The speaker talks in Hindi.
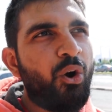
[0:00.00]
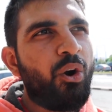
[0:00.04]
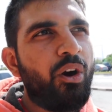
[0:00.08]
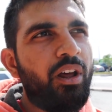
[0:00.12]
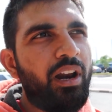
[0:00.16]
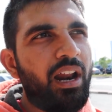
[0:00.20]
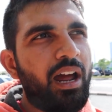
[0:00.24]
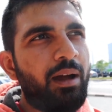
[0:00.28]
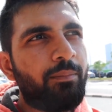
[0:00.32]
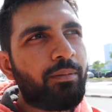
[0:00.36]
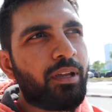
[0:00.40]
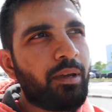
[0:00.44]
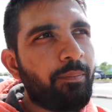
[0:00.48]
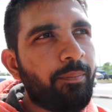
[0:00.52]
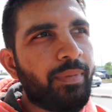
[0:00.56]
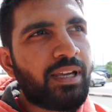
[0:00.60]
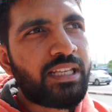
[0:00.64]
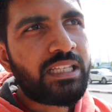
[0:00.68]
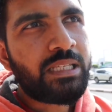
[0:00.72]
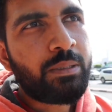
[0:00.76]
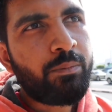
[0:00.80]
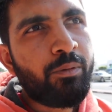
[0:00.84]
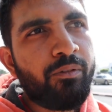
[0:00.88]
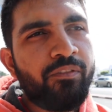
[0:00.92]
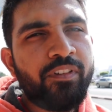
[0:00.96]
और आपके
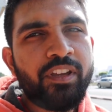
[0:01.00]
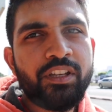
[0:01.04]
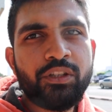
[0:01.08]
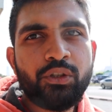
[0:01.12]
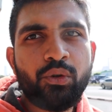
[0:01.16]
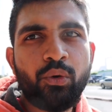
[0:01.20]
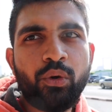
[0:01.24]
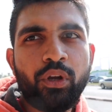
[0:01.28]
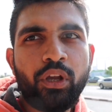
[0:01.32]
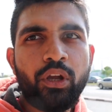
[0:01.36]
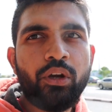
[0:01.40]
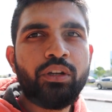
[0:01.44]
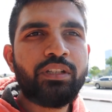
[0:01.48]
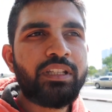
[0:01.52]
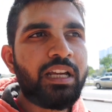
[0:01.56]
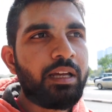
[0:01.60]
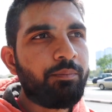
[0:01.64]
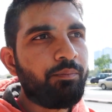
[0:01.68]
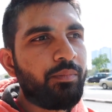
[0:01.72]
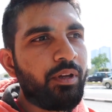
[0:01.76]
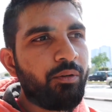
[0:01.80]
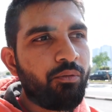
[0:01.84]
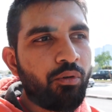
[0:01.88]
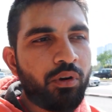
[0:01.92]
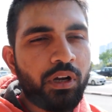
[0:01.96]
पैसे भी वेस्ट होंगे और
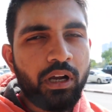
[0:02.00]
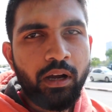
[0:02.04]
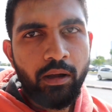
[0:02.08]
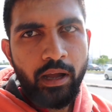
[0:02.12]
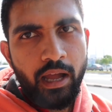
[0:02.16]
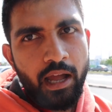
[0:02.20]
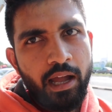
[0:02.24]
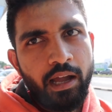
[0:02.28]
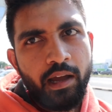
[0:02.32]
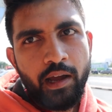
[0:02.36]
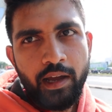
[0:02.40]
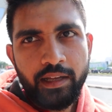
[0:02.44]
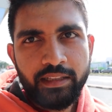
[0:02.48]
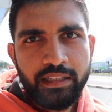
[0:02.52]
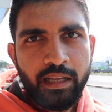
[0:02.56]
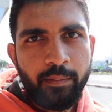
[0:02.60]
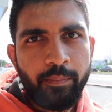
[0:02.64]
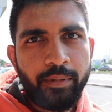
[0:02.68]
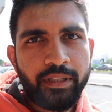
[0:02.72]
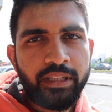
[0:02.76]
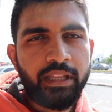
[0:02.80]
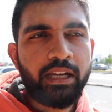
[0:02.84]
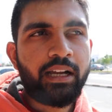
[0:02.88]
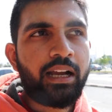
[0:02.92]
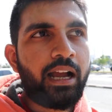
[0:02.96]
साथ में वो कहाँ अता
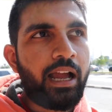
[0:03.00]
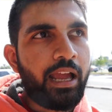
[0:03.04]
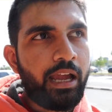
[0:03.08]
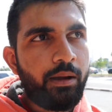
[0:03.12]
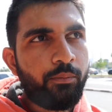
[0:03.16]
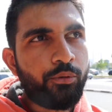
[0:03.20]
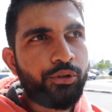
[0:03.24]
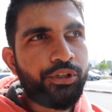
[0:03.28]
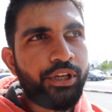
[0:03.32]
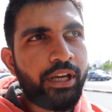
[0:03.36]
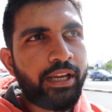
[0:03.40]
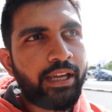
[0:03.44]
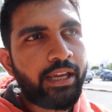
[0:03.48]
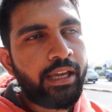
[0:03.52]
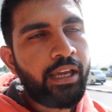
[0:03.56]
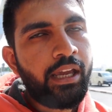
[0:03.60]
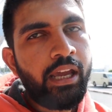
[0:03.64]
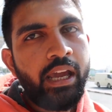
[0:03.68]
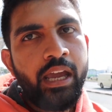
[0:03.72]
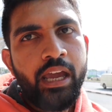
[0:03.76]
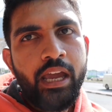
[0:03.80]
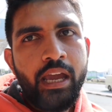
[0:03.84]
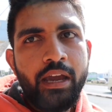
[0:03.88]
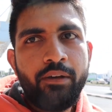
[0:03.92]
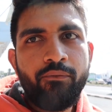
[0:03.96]
पता गायब हो जाएंगे
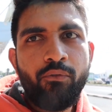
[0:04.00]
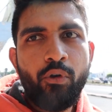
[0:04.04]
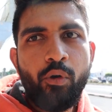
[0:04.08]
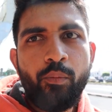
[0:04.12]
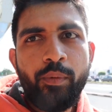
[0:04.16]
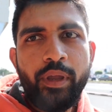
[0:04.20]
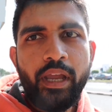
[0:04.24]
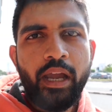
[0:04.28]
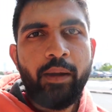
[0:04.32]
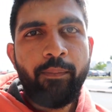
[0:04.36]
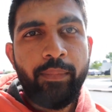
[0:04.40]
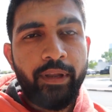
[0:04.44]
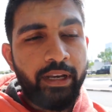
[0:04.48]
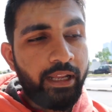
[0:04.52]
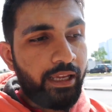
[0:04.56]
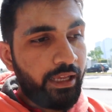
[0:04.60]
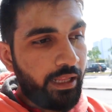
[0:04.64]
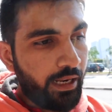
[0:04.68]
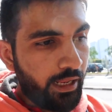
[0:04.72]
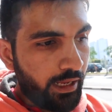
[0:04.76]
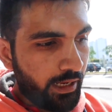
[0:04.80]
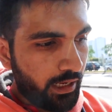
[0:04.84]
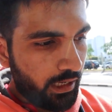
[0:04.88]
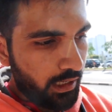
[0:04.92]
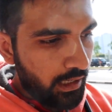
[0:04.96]
वो भी यहाँ पर नहीं
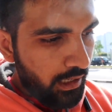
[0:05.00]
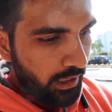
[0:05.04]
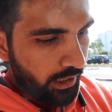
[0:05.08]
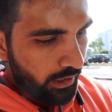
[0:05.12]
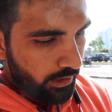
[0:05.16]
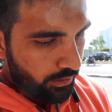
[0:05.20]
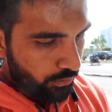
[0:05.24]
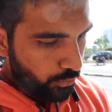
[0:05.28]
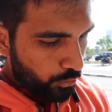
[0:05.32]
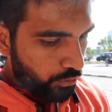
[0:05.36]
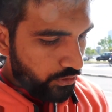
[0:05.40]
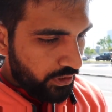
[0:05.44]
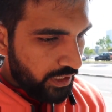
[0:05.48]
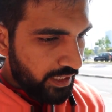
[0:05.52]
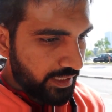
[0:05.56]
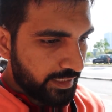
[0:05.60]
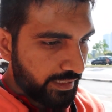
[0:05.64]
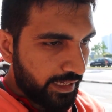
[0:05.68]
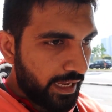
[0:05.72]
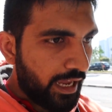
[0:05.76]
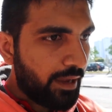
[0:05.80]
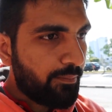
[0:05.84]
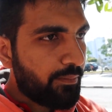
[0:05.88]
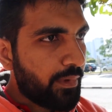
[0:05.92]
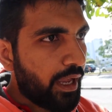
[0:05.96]
रहेगा दूसरा
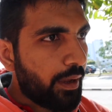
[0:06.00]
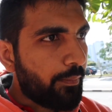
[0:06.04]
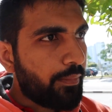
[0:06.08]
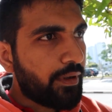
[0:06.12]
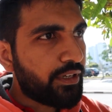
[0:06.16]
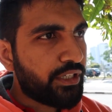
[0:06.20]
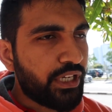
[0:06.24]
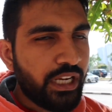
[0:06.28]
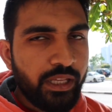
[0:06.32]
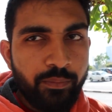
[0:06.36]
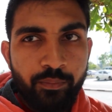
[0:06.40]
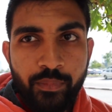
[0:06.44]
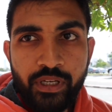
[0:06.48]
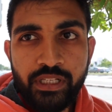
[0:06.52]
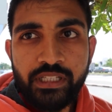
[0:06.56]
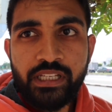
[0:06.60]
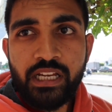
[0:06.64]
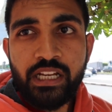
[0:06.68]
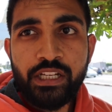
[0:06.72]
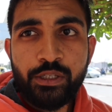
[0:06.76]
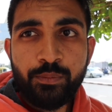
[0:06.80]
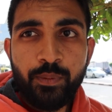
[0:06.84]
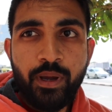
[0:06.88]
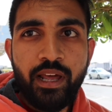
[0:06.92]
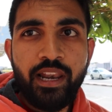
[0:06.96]
स्कैम यहाँ पे शायद
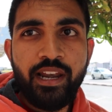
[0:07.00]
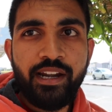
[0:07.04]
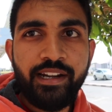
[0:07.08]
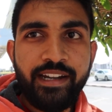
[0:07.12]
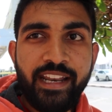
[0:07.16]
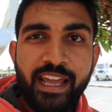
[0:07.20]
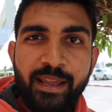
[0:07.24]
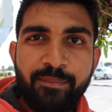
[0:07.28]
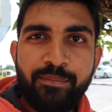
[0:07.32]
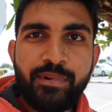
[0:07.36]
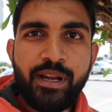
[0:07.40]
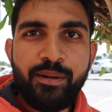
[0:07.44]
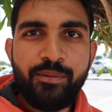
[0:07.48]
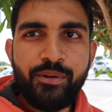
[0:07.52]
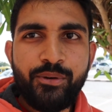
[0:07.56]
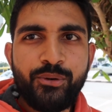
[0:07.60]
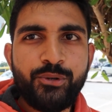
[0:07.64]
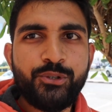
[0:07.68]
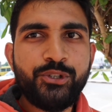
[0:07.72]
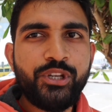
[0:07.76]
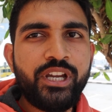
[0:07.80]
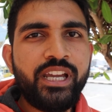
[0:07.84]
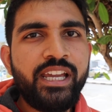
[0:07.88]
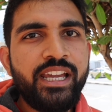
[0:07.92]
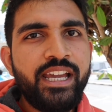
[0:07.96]
मसाज पार्लर टाइप का भी
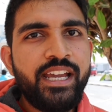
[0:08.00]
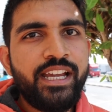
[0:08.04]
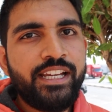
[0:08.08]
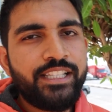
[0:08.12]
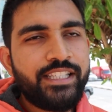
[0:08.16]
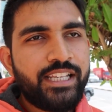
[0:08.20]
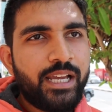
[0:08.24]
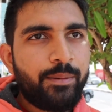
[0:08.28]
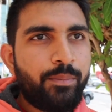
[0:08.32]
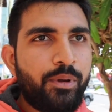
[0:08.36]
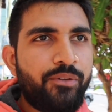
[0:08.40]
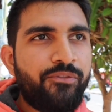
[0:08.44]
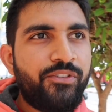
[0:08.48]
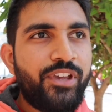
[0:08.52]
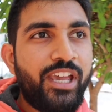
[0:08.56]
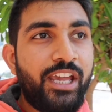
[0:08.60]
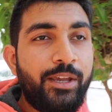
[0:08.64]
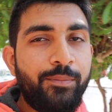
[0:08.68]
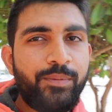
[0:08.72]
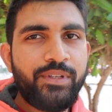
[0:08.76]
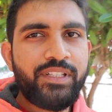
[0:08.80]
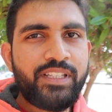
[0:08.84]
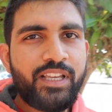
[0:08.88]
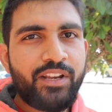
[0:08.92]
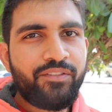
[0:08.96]
कुछ है यहाँ पे
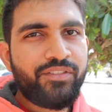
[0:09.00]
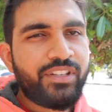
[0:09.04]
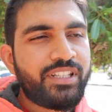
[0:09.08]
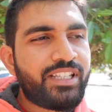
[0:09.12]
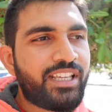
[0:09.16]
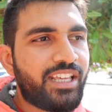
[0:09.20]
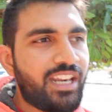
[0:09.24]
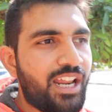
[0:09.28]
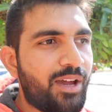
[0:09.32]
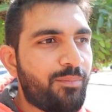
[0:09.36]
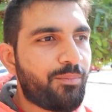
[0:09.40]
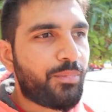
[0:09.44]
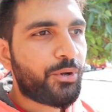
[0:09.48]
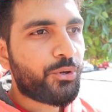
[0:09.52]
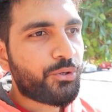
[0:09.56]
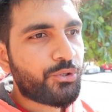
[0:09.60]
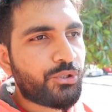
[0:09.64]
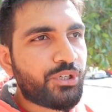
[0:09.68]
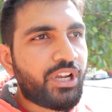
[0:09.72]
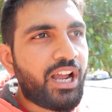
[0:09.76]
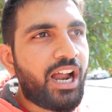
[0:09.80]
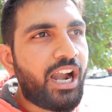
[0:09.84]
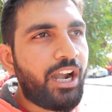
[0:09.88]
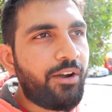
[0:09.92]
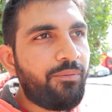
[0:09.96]
वीआईपी सर्विस के नाम पे कुछ
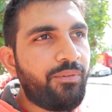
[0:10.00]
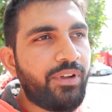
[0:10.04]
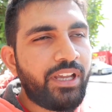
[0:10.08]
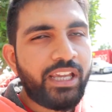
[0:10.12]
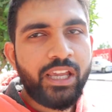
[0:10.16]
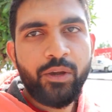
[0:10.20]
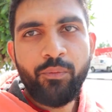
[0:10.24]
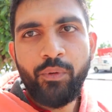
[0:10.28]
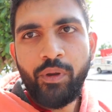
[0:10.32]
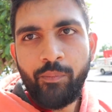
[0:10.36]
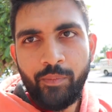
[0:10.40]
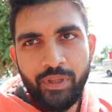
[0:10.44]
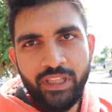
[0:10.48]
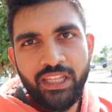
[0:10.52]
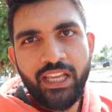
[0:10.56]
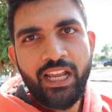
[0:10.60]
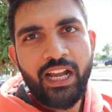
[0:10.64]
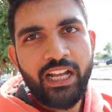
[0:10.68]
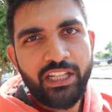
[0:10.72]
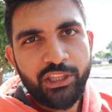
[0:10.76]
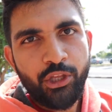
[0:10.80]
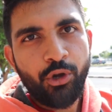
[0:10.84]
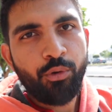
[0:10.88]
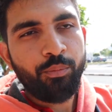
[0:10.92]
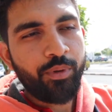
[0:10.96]
कार्ड फेंके हुए मैं
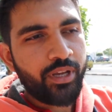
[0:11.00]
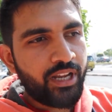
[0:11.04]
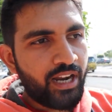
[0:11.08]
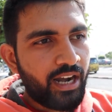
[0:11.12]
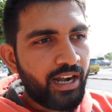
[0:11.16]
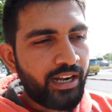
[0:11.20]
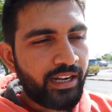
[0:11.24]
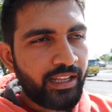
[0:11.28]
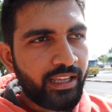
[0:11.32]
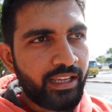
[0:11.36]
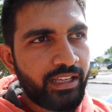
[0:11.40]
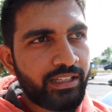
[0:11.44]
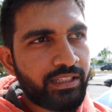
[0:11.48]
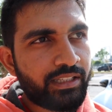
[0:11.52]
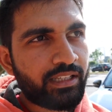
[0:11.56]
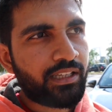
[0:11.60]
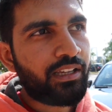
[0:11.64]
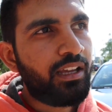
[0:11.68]
दिखाता हूँ अभी कार्ड के